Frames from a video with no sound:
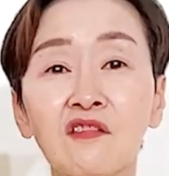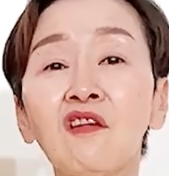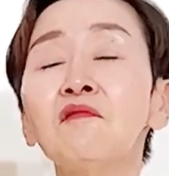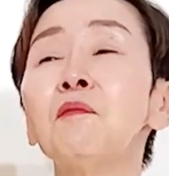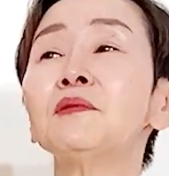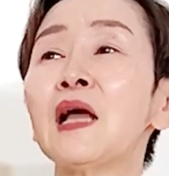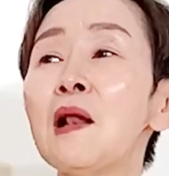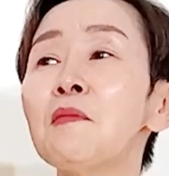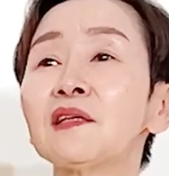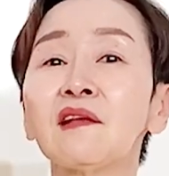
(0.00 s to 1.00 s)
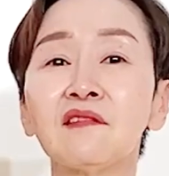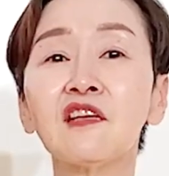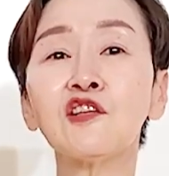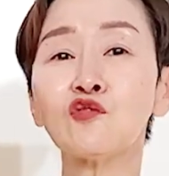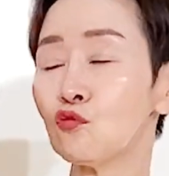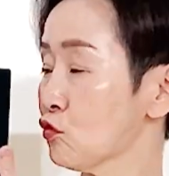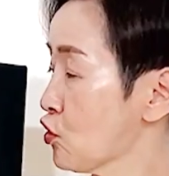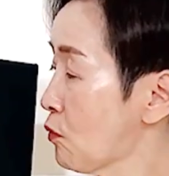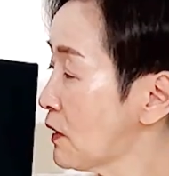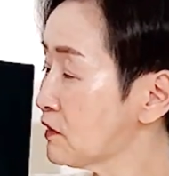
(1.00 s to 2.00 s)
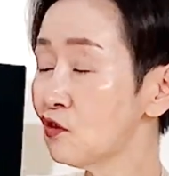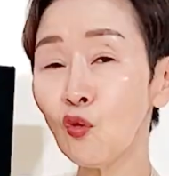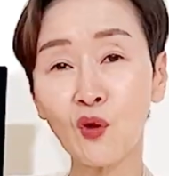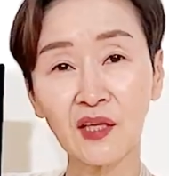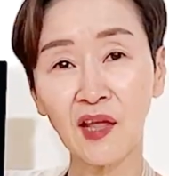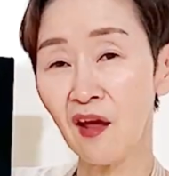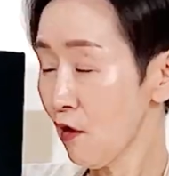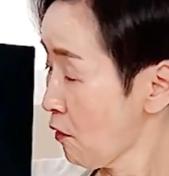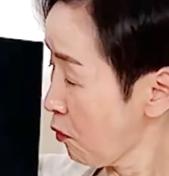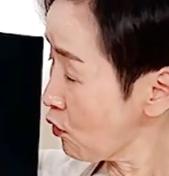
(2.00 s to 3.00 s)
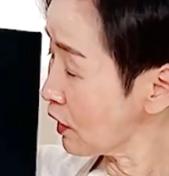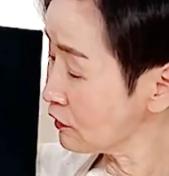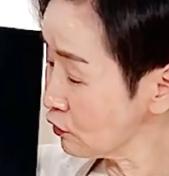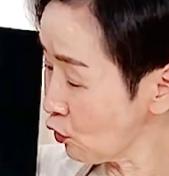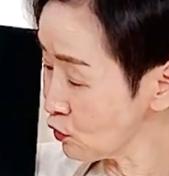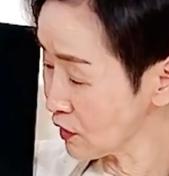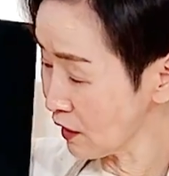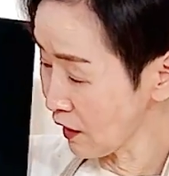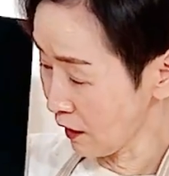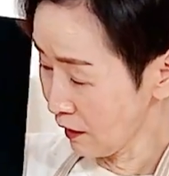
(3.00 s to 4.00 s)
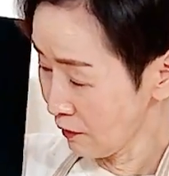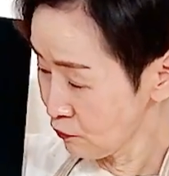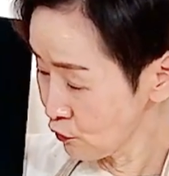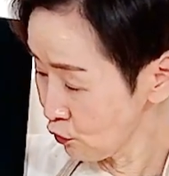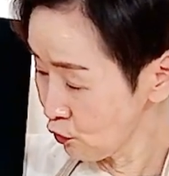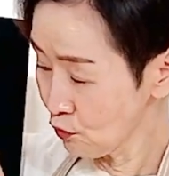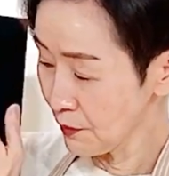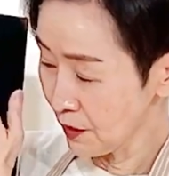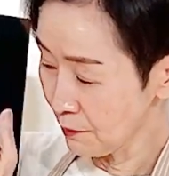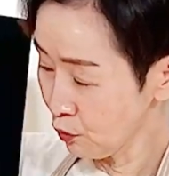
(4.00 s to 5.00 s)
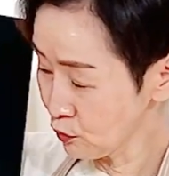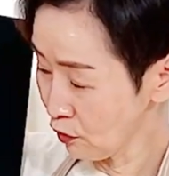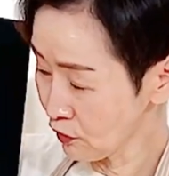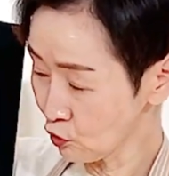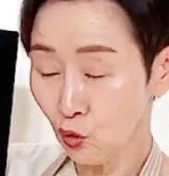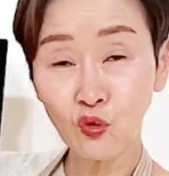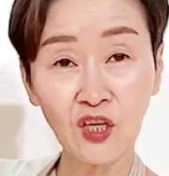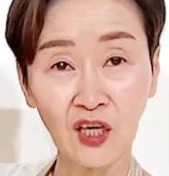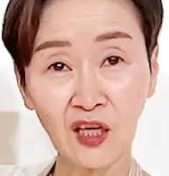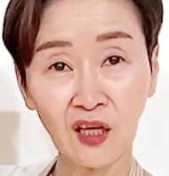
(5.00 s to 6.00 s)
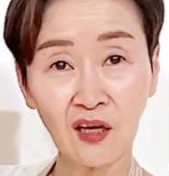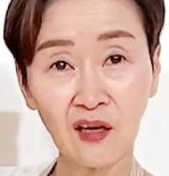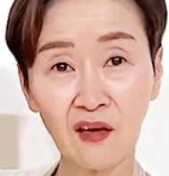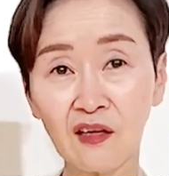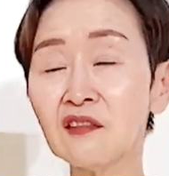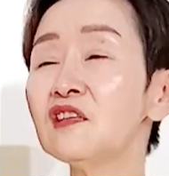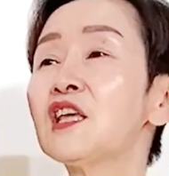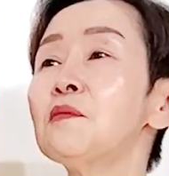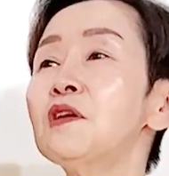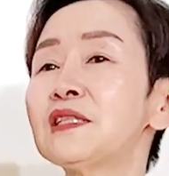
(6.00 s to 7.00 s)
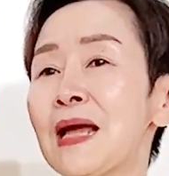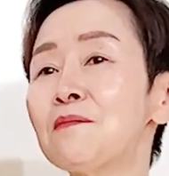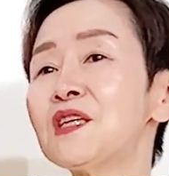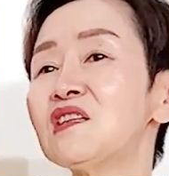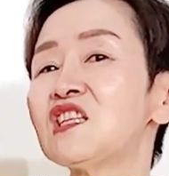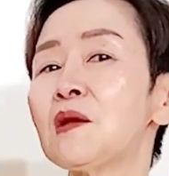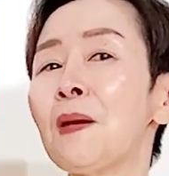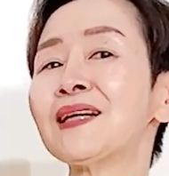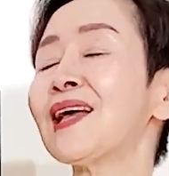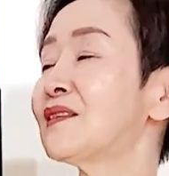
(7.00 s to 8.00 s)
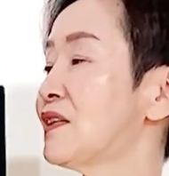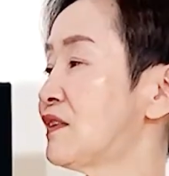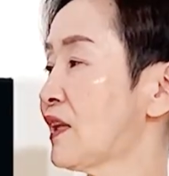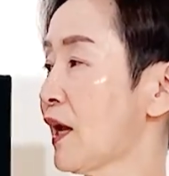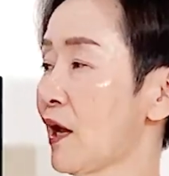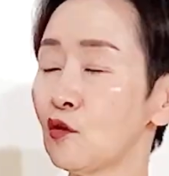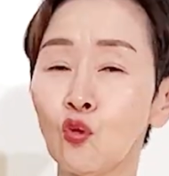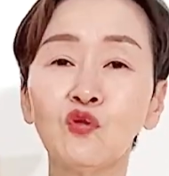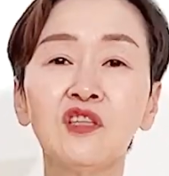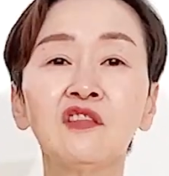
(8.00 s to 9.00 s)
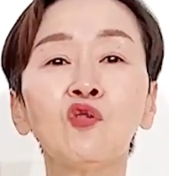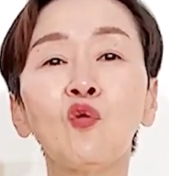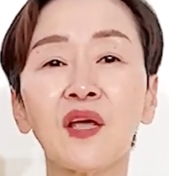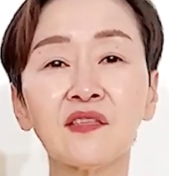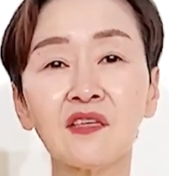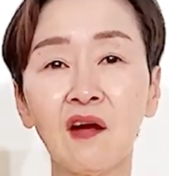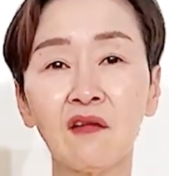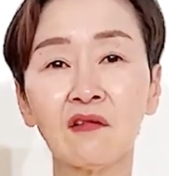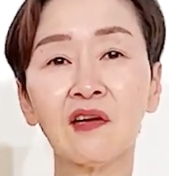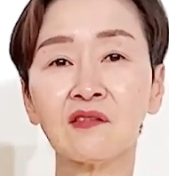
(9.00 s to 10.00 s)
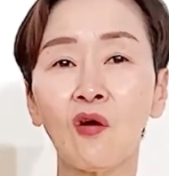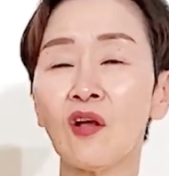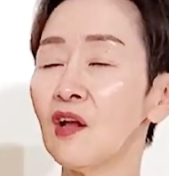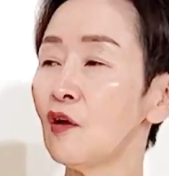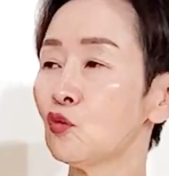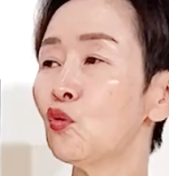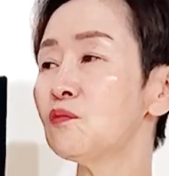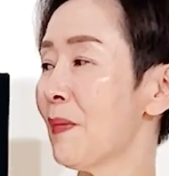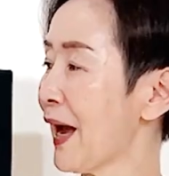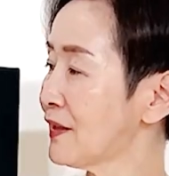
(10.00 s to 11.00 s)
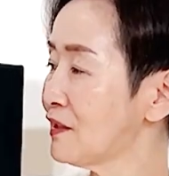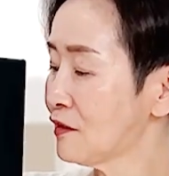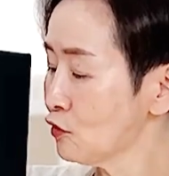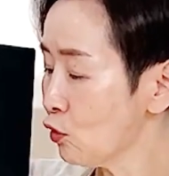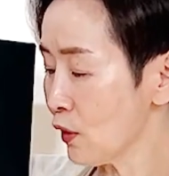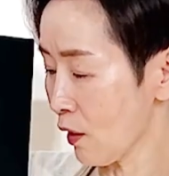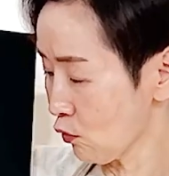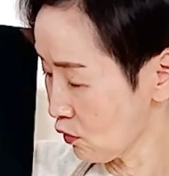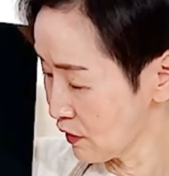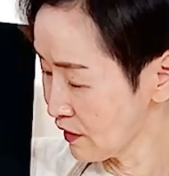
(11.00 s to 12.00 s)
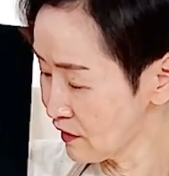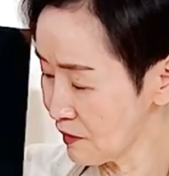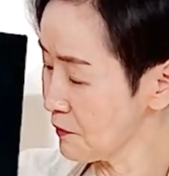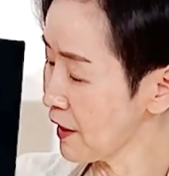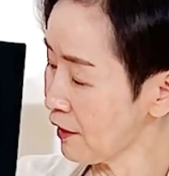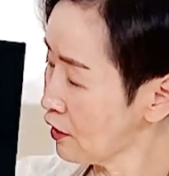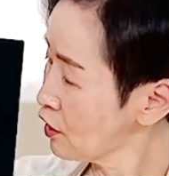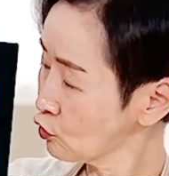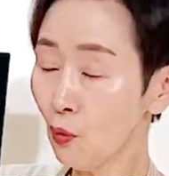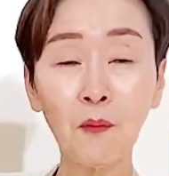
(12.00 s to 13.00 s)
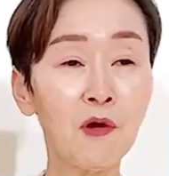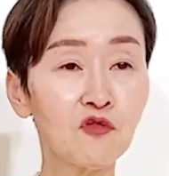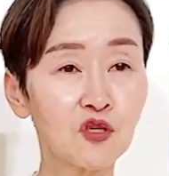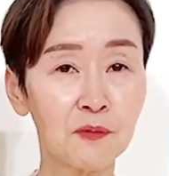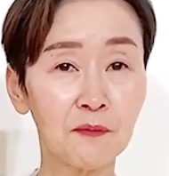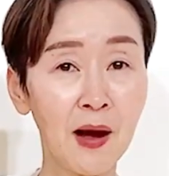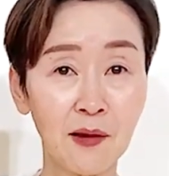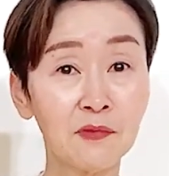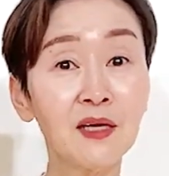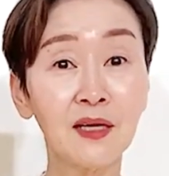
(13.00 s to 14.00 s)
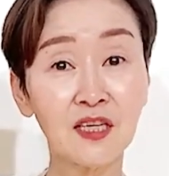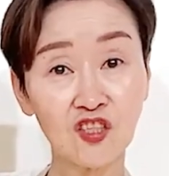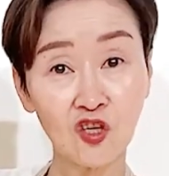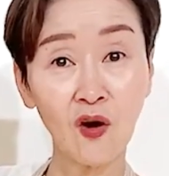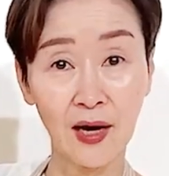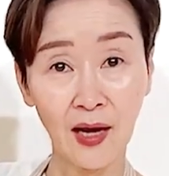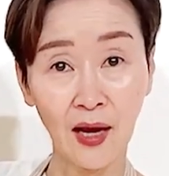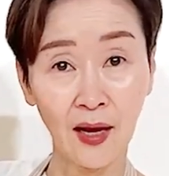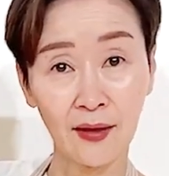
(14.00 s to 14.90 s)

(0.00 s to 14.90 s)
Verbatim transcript: 그걸 날마다 느낄수록 정말 들어오게 돼. 뭔가 들어오잖아. 풍요로움이, 보석이, 돈이. 그 느낌을 잠재의식이 받아들일 때 돈이 들어오겠죠? 그래서 돈 많이 들어오라고 그린 그림이에요. 돈 벌고 싶은 마음을 인정하라.